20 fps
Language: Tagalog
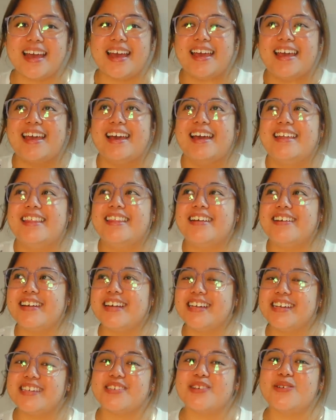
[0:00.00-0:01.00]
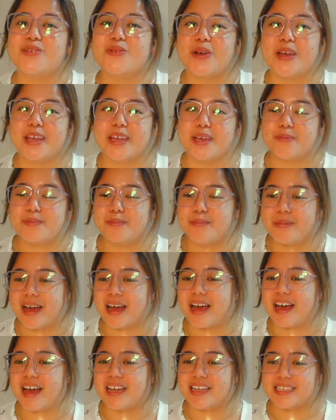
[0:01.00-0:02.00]
kaya the reason why I'm
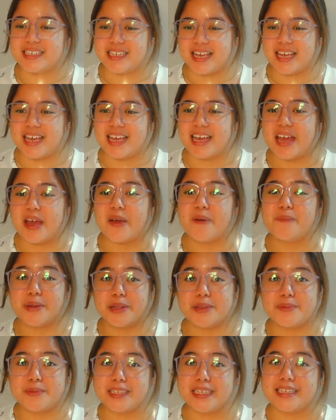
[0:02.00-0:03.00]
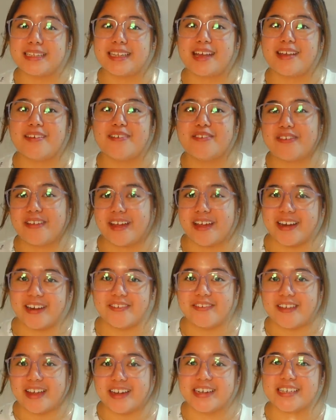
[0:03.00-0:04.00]
back kasi may dumating tayong very,
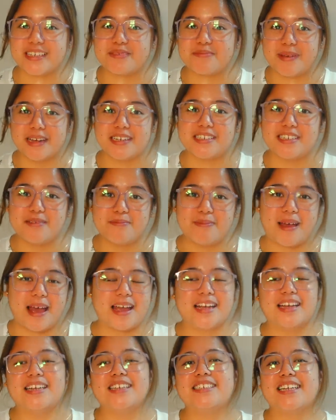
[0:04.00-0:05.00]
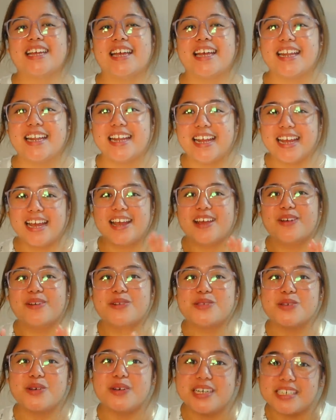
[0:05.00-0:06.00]
very special package and
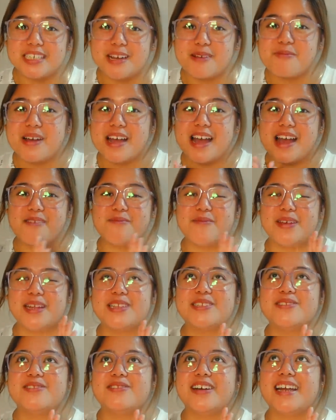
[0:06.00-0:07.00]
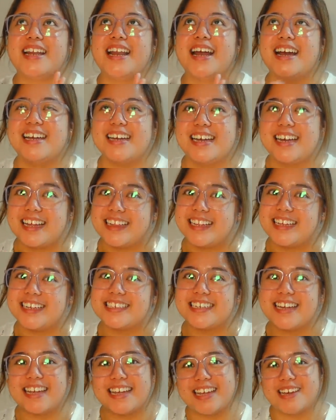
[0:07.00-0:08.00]
gusto ko na siyang magamit. So, kailangan na natin
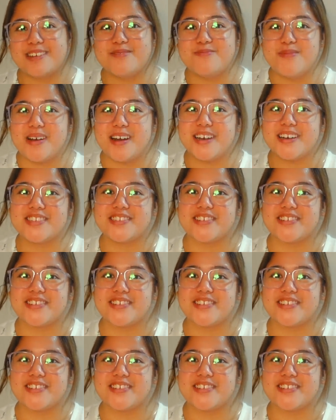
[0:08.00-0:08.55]
siyang i-unbox